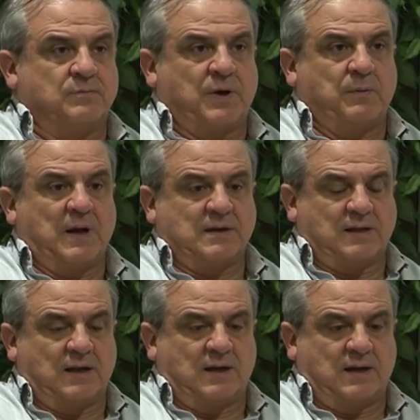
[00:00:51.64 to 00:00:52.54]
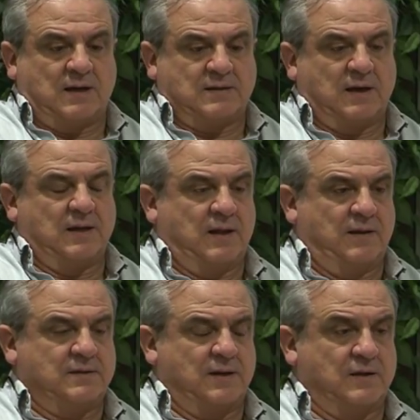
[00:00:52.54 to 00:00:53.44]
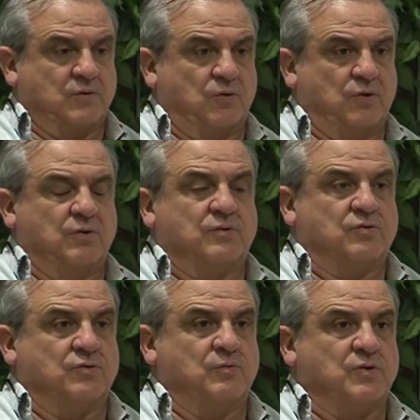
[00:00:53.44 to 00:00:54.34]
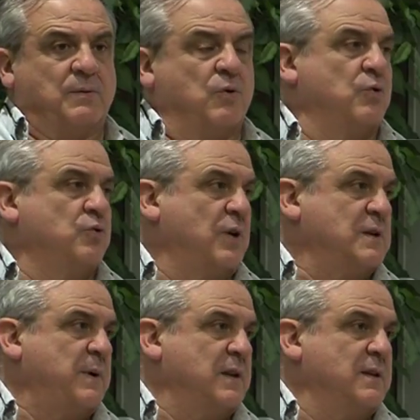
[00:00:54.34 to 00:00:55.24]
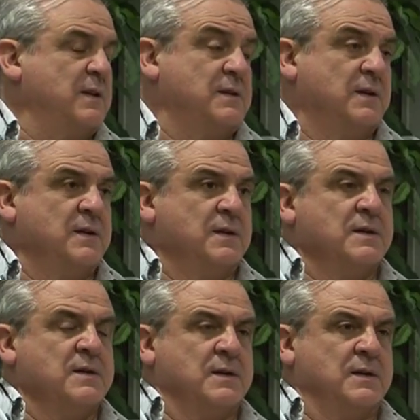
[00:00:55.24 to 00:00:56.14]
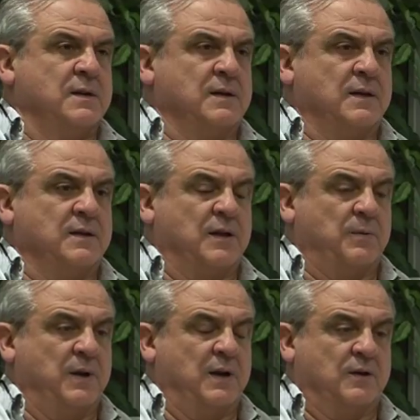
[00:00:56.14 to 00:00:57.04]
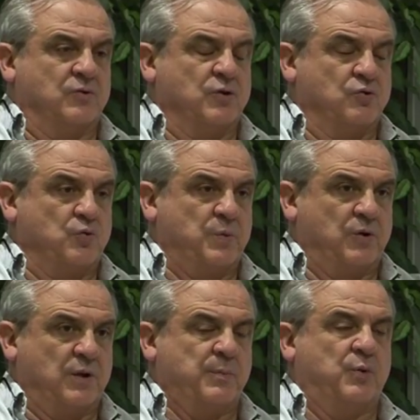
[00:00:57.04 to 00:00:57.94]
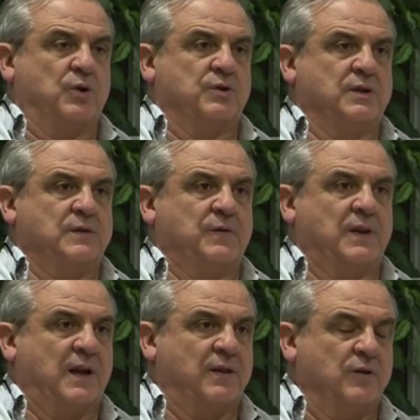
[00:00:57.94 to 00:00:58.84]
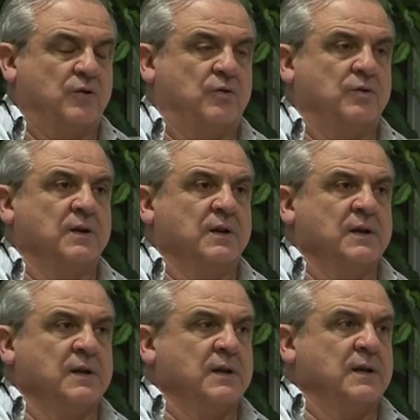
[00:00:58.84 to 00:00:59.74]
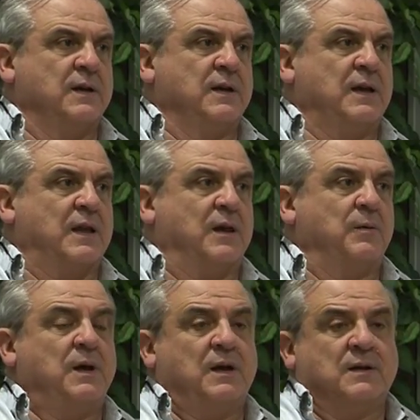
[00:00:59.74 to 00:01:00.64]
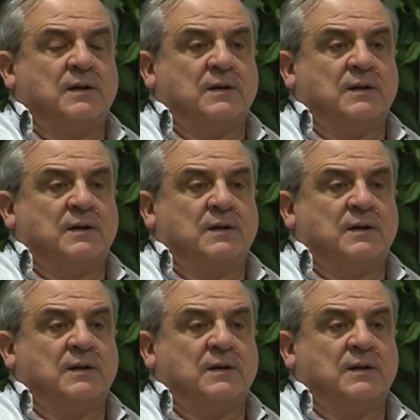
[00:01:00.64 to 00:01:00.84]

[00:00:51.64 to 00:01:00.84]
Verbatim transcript: Previa a esta salida de esta resolución, nosotros hemos hablado con todas las partes eh, que intervienen, Consejo Superior de Deportes, Federación, y ACB